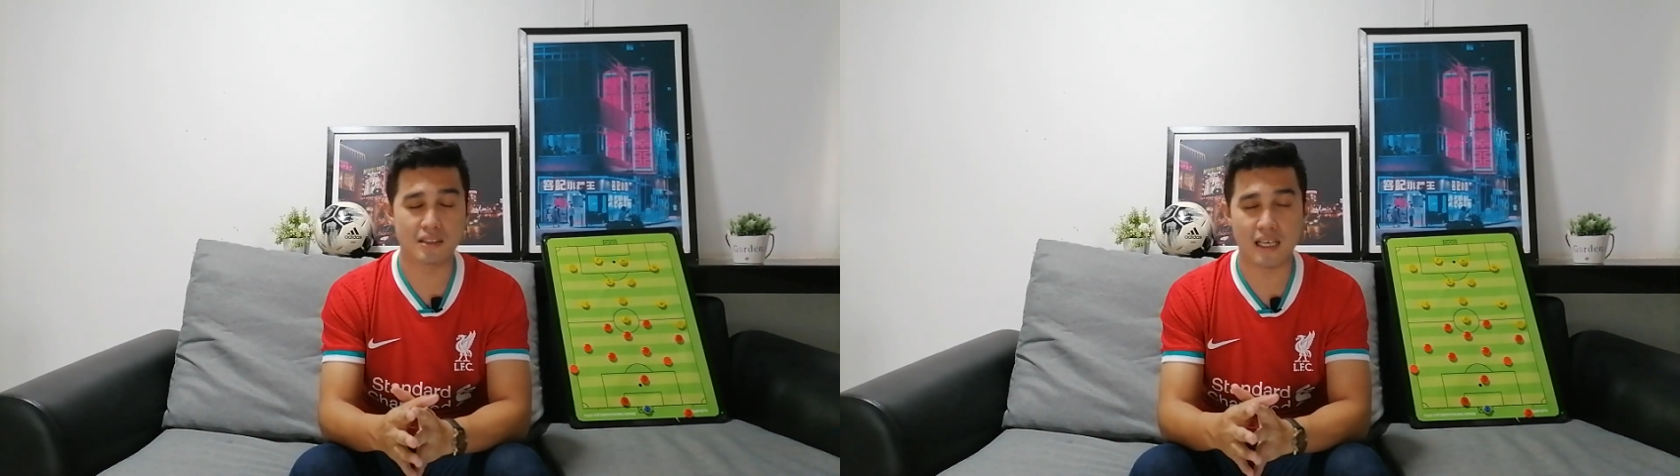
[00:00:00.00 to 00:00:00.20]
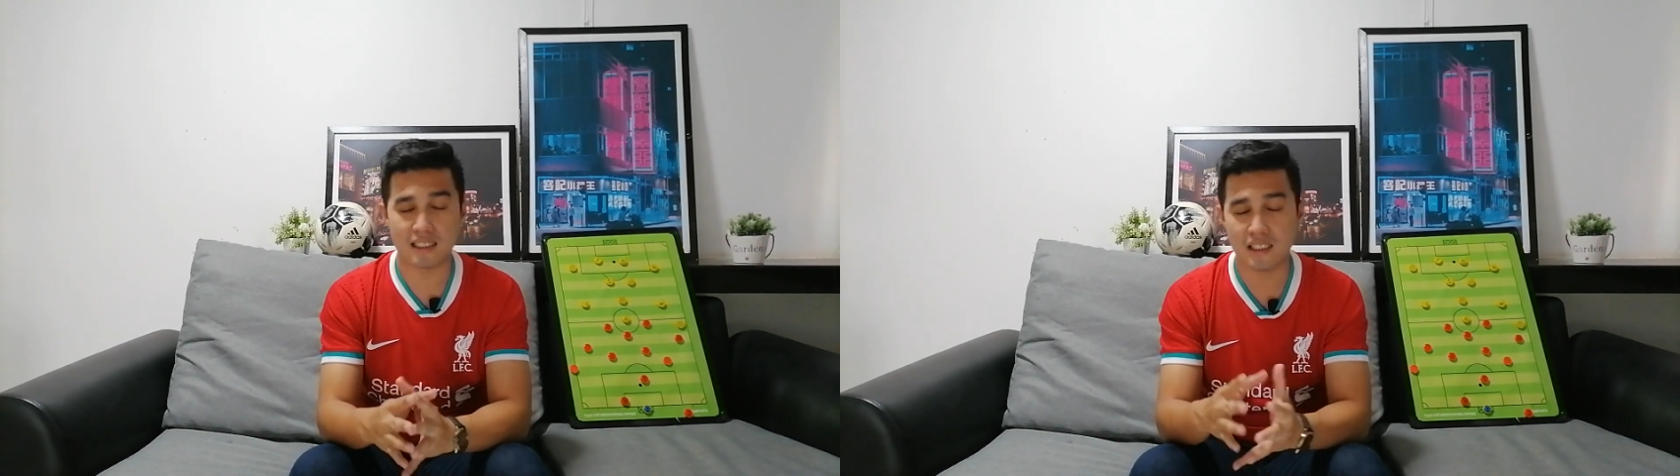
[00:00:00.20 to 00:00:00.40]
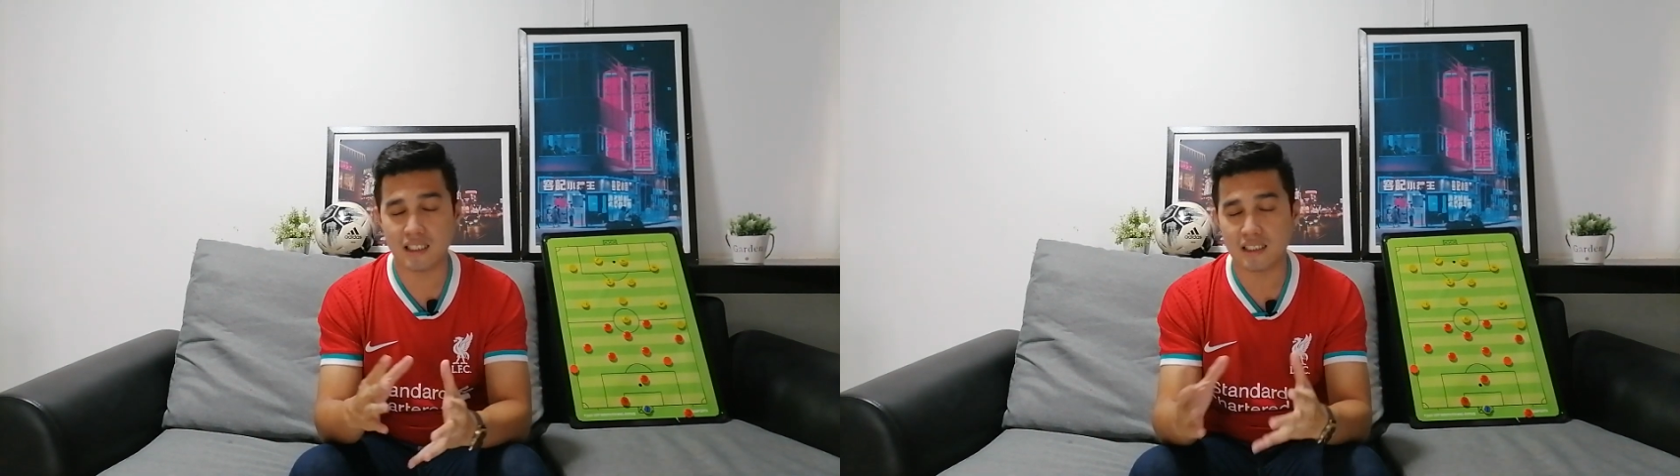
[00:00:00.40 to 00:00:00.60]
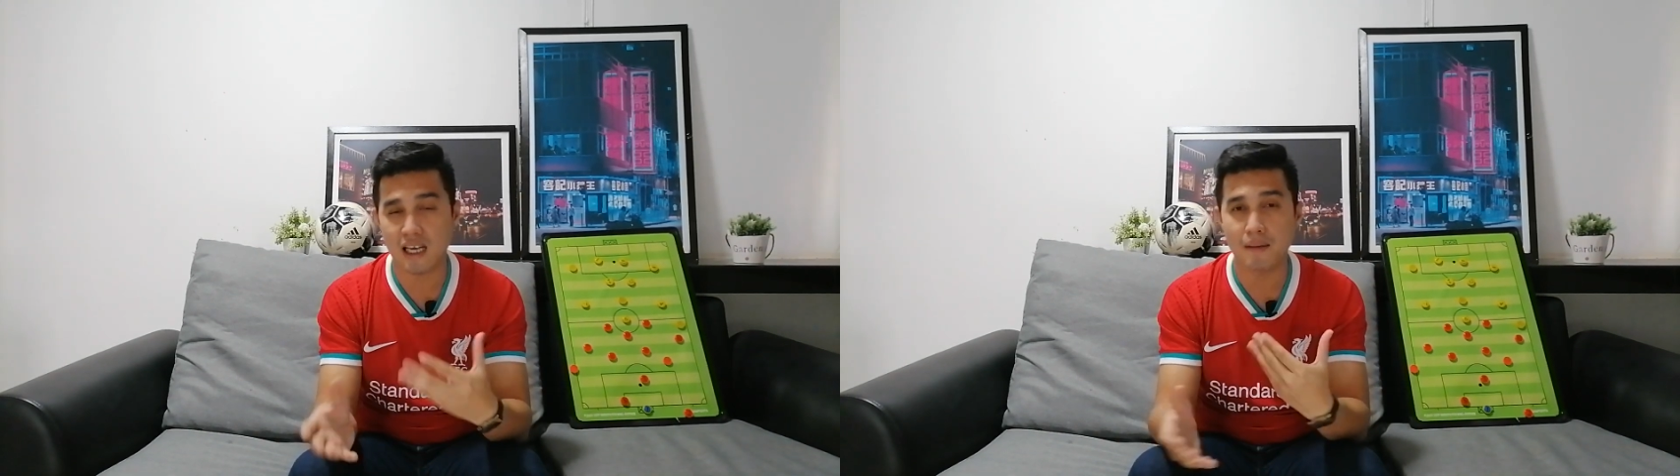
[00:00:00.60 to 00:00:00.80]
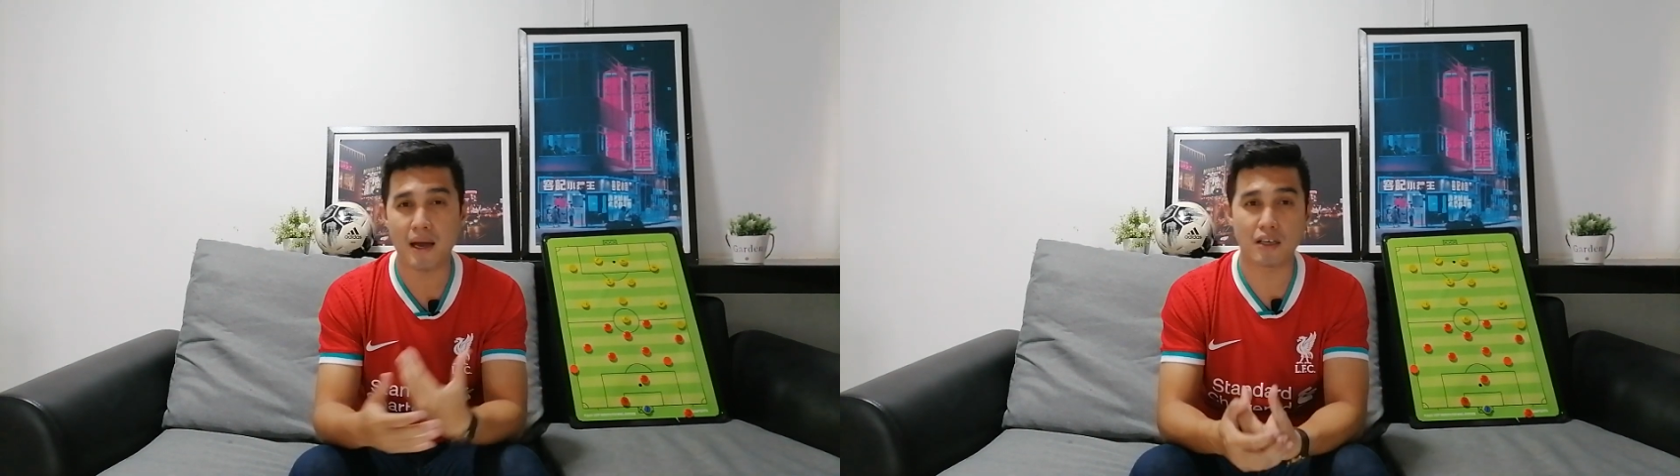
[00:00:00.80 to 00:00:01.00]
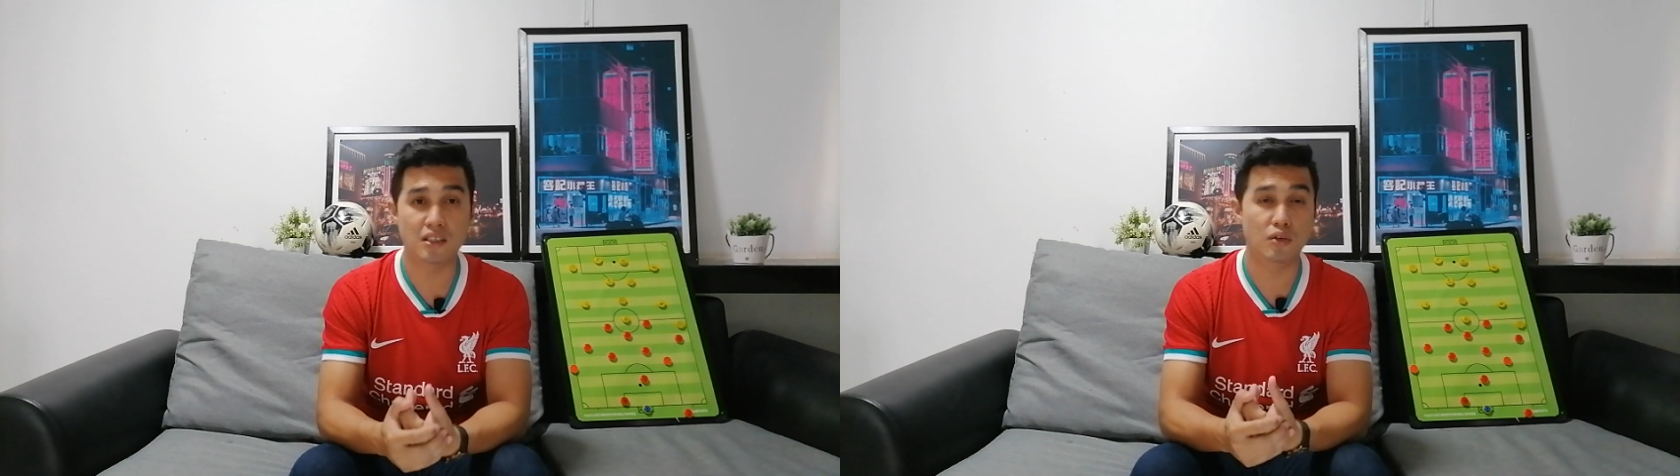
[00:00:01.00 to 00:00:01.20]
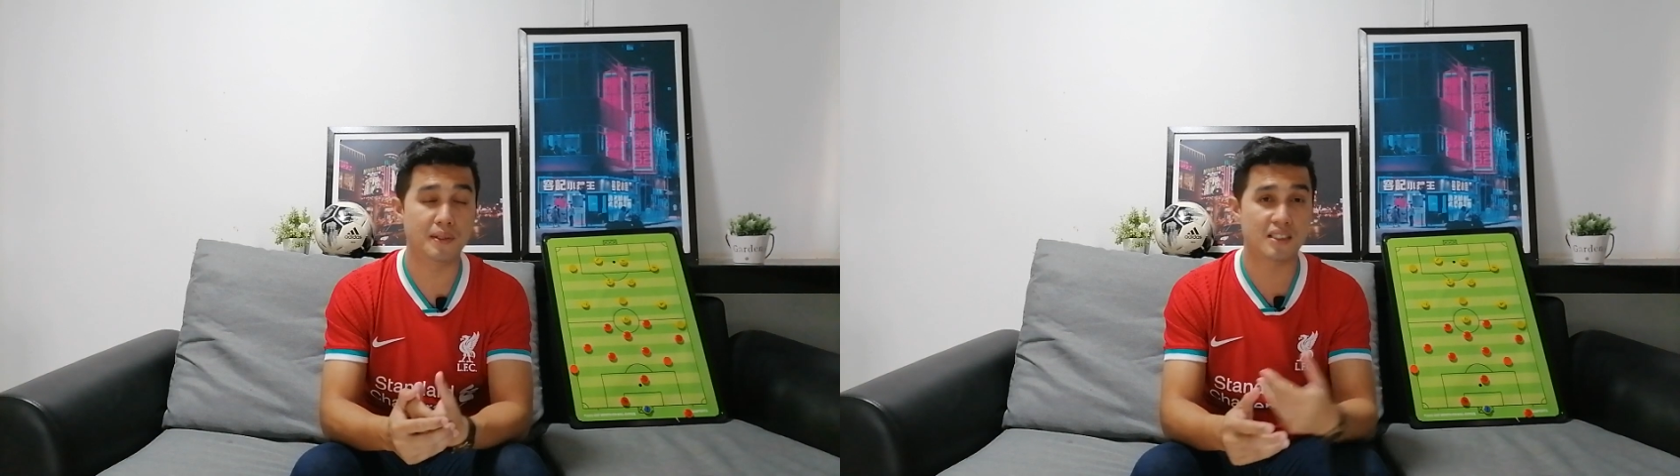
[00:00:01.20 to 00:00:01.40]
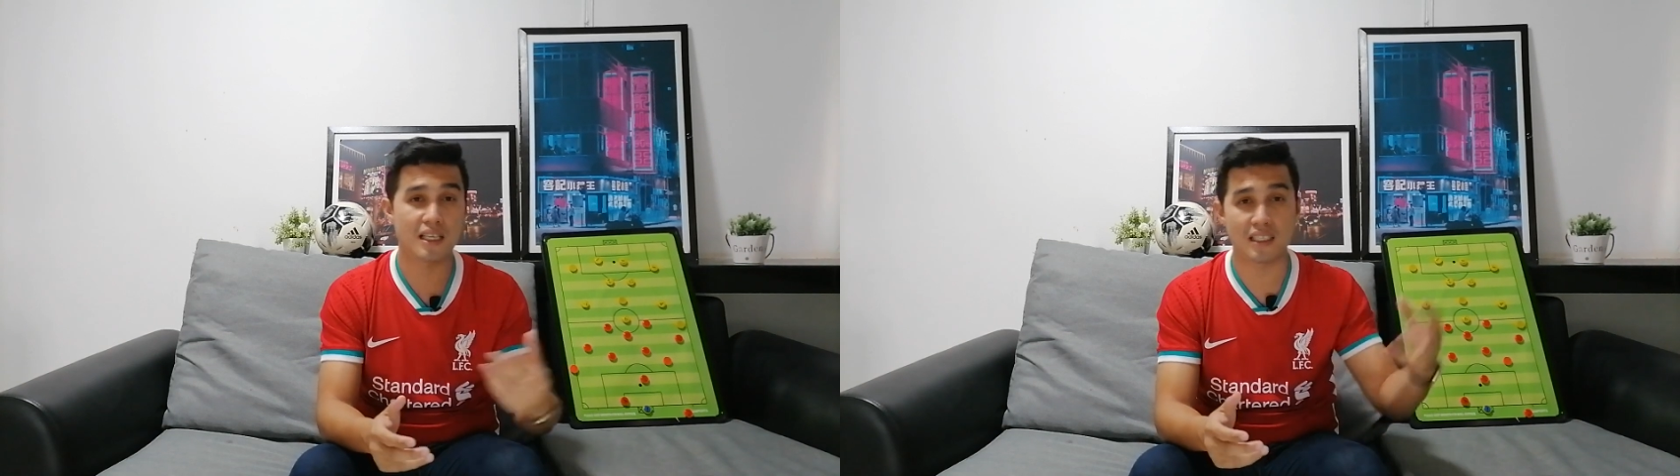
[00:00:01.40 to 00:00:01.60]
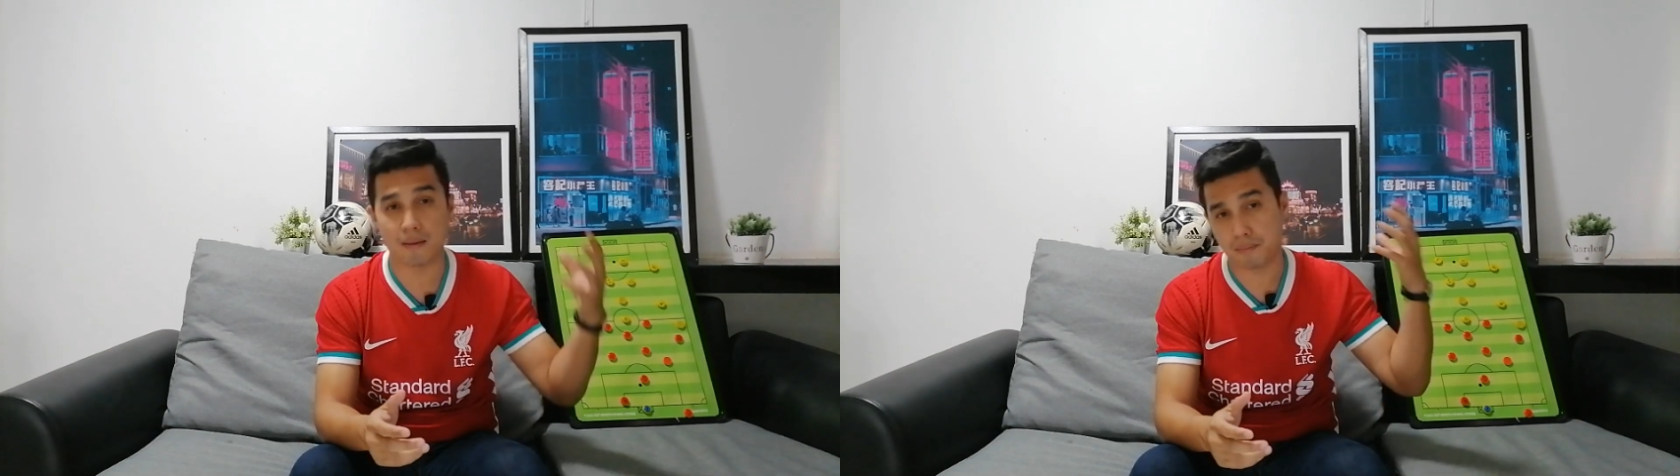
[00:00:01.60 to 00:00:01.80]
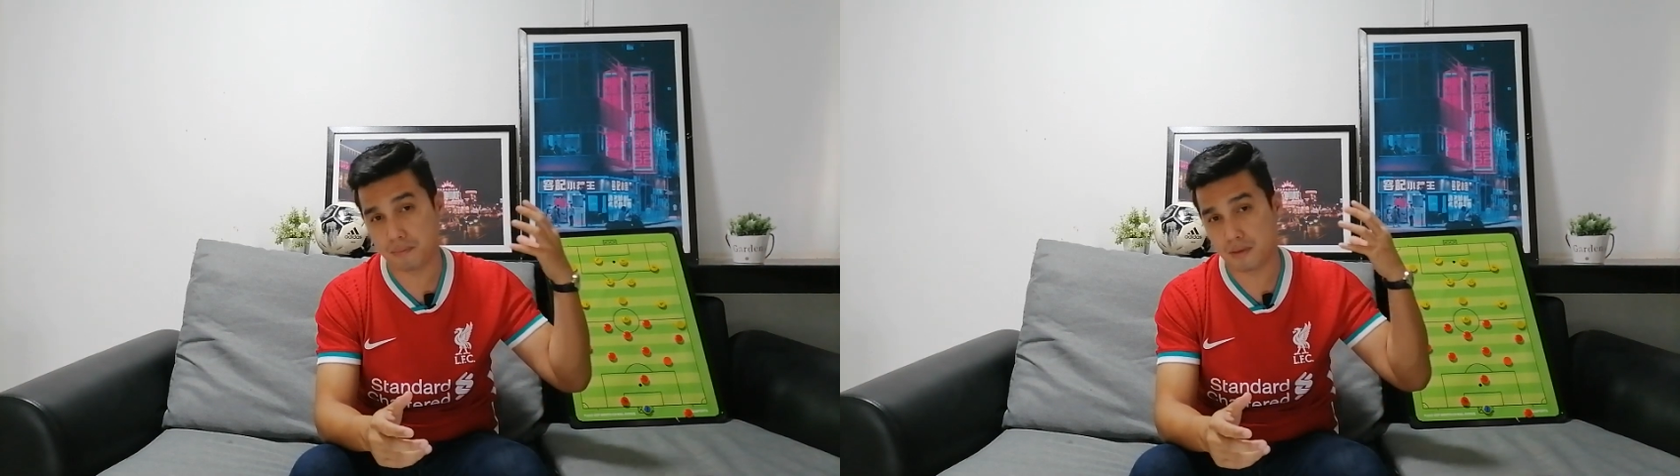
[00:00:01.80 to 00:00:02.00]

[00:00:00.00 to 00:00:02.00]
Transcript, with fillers: อย่างที่เคยใช้มาก็คือโรเบิร์สันกับ